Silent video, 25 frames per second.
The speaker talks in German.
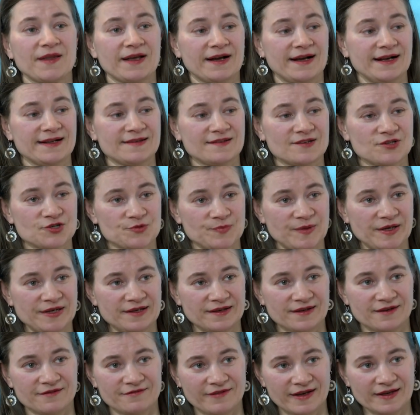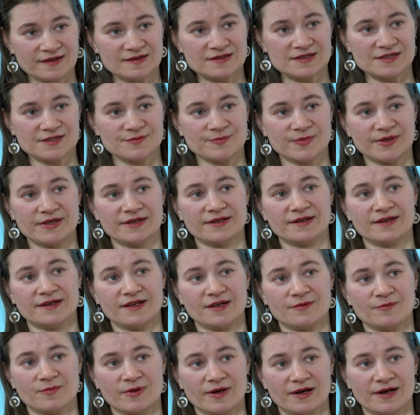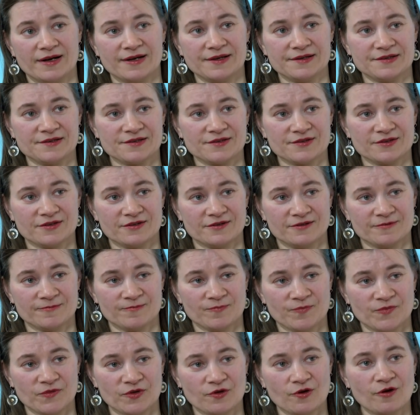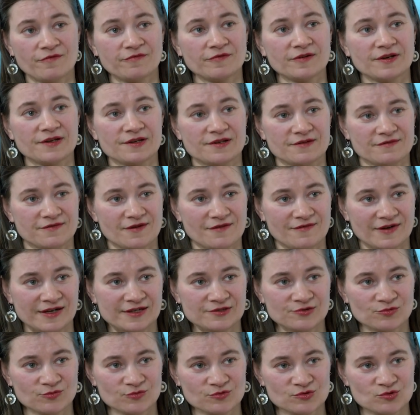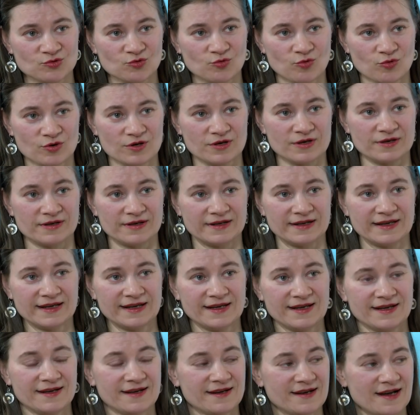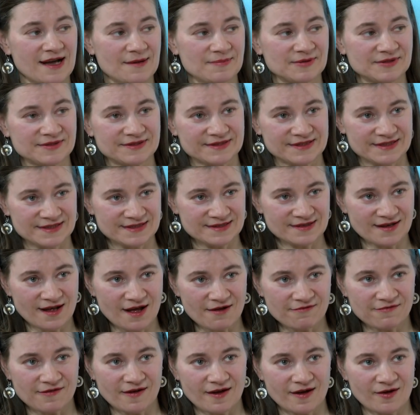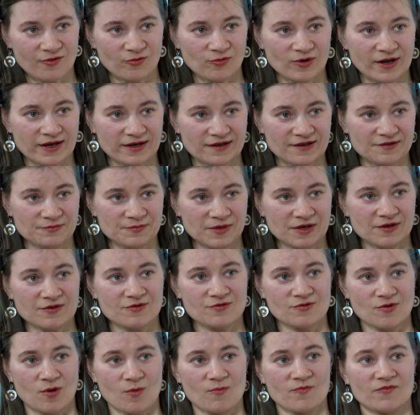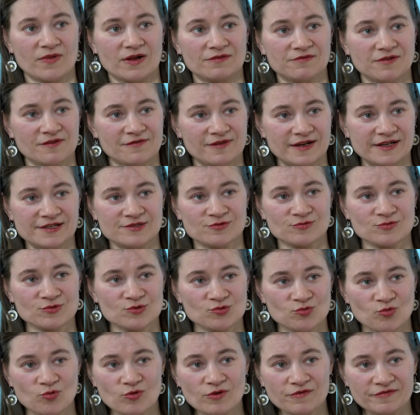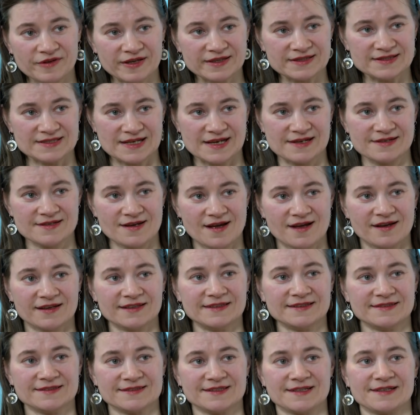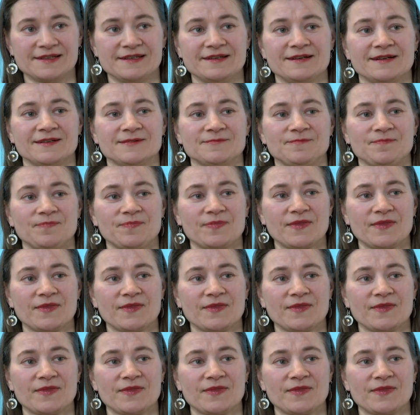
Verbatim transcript: Als ich später gewechselt bin in den Bereich ähm, öffentliche Verwaltungskunden, habe ich diese Erfahrung eigentlich mitgenommen, weil Verwaltung ist so ungefähr zehn Jahre hinterher.